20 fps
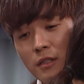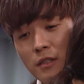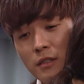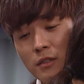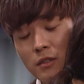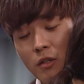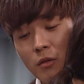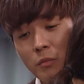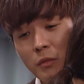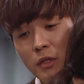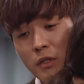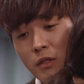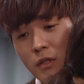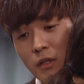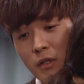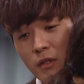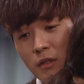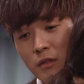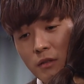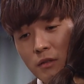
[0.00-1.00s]

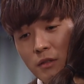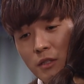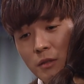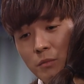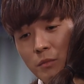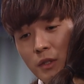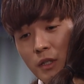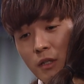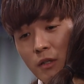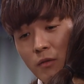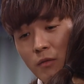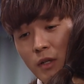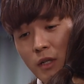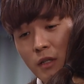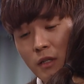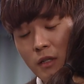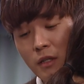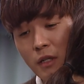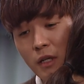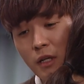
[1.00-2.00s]
정민이랑 친밀한
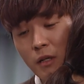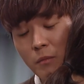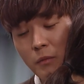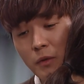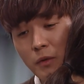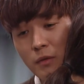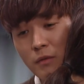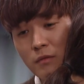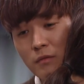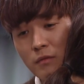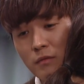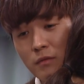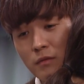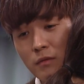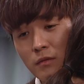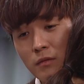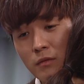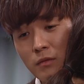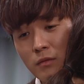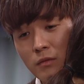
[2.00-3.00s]
관계
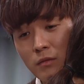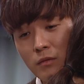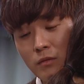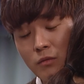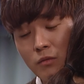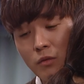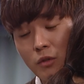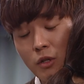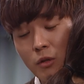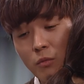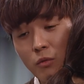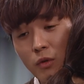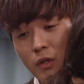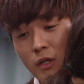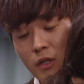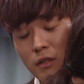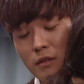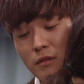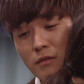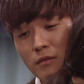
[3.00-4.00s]
알면 우리
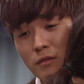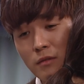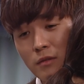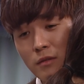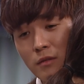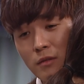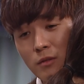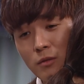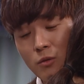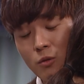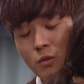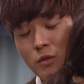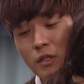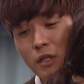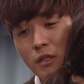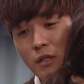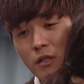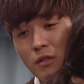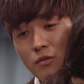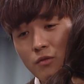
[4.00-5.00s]
여보가
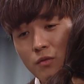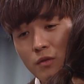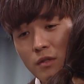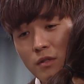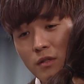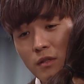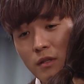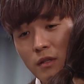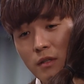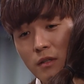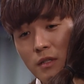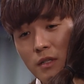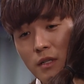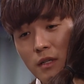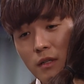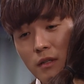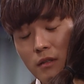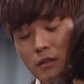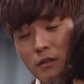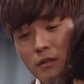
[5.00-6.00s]
속상해할 수도 있을 텐데.